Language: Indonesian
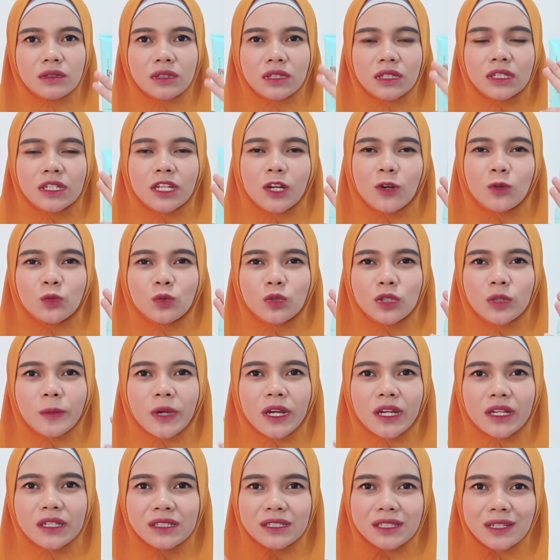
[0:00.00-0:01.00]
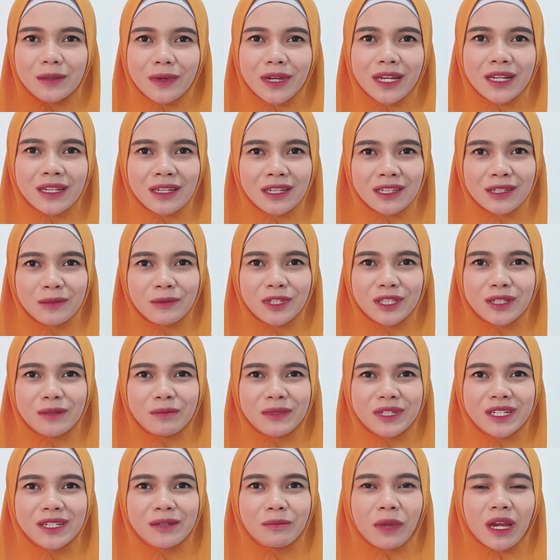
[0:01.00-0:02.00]
tidak untuk dipakai setiap hari ya
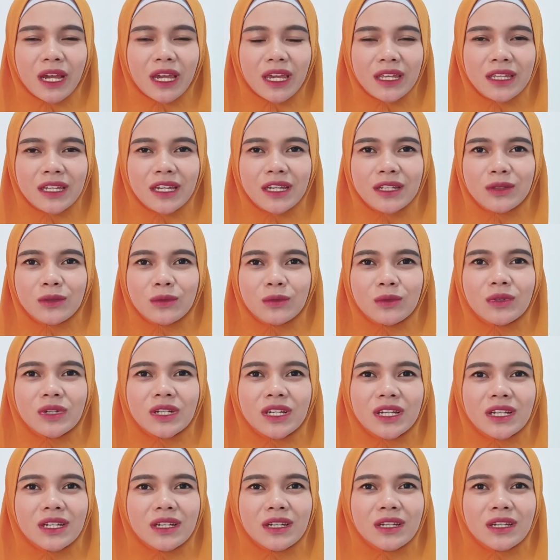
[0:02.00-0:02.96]
teman-teman pakainya itu